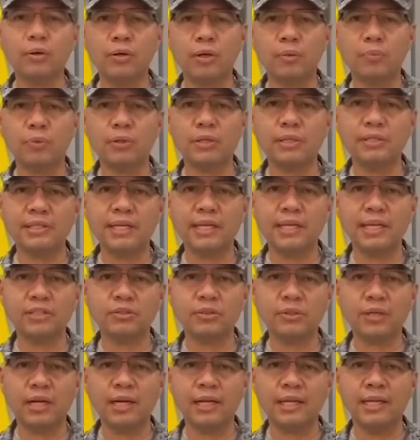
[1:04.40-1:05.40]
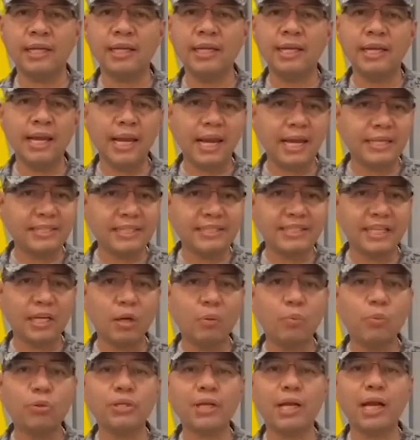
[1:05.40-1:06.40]
con la Policía Nacional. Es así
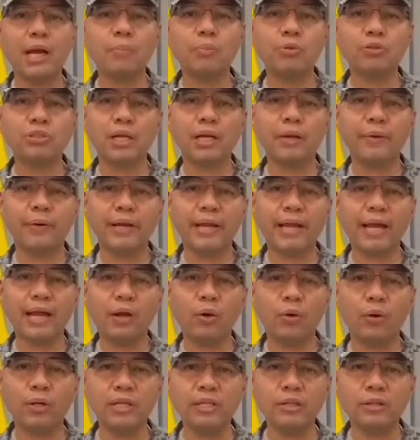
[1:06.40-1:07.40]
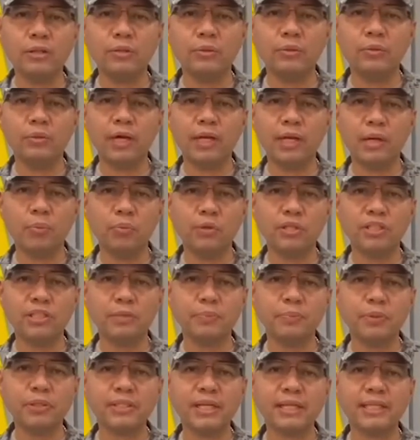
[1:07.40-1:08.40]
como llegamos a la vereda Corinto, en el
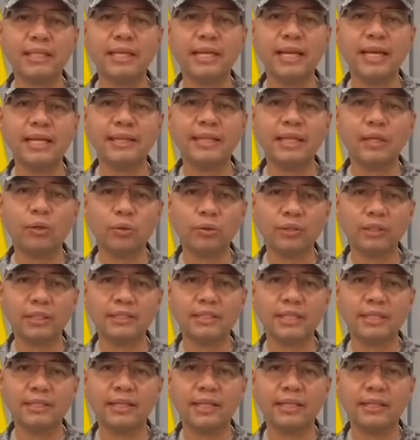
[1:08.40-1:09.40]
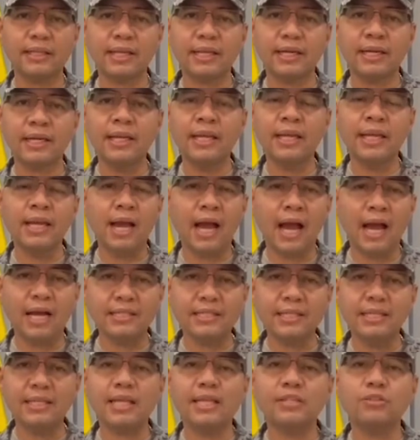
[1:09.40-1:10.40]
municipio de Sardinata, norte de Santander.
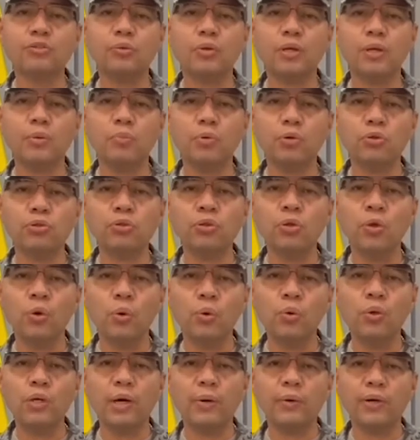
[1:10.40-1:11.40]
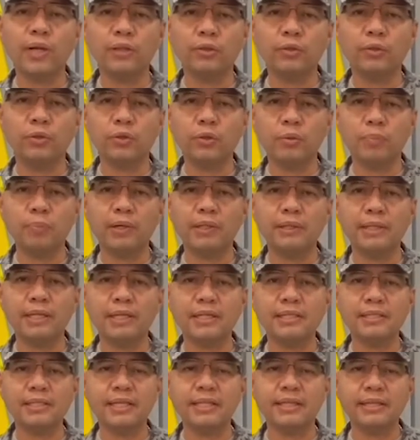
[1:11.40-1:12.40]
Allí destruimos un laboratorio
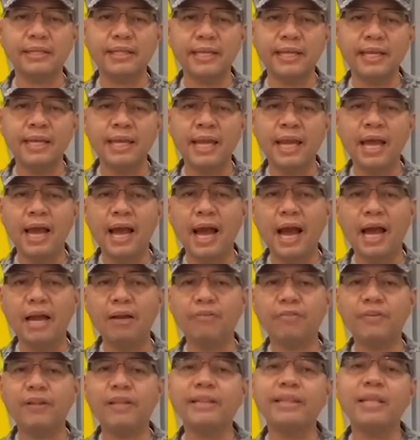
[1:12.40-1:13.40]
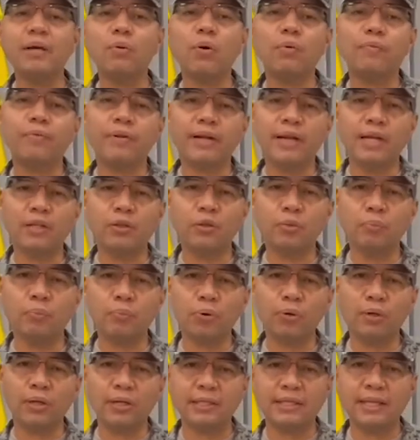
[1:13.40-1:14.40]
perteneciente al Frente Juan Fernando
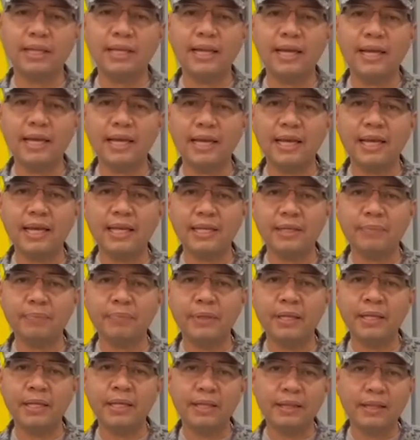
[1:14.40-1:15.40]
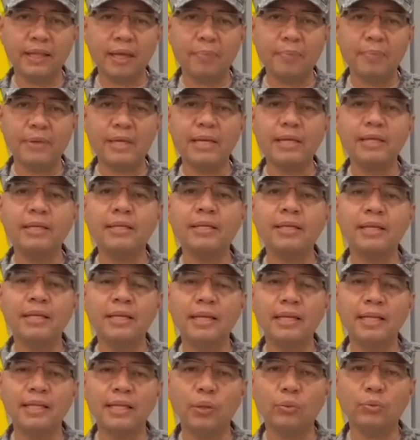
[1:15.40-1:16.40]
Porro del ELN. También
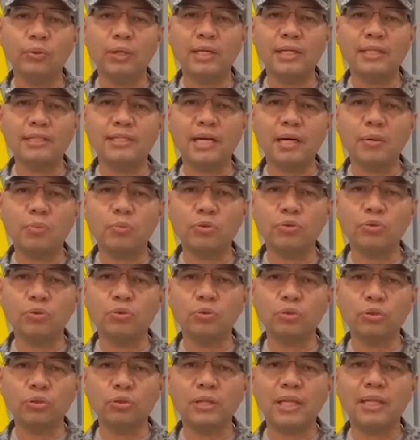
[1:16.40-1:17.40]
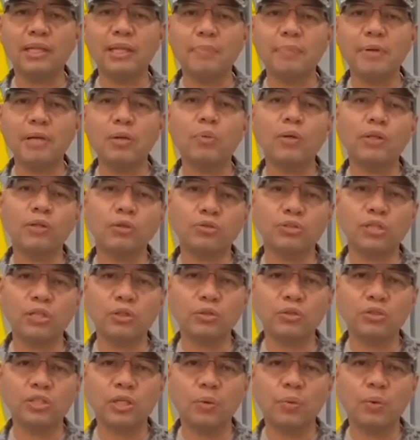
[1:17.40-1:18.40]
neutralizamos un total de
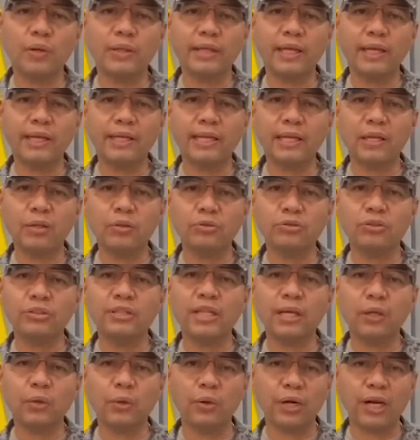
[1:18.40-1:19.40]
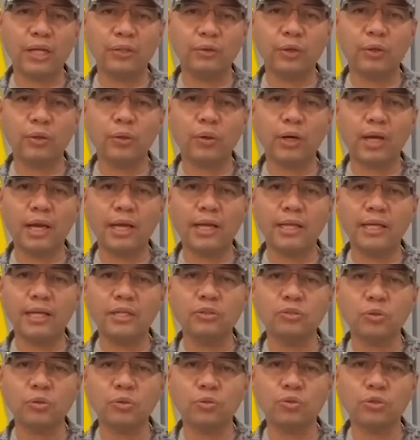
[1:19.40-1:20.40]
1.450 kilos de clorhidrato de cocaína en
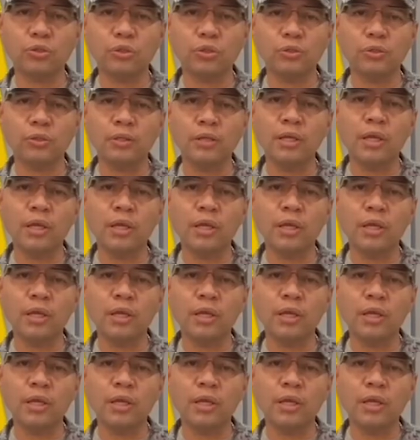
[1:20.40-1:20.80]
solución,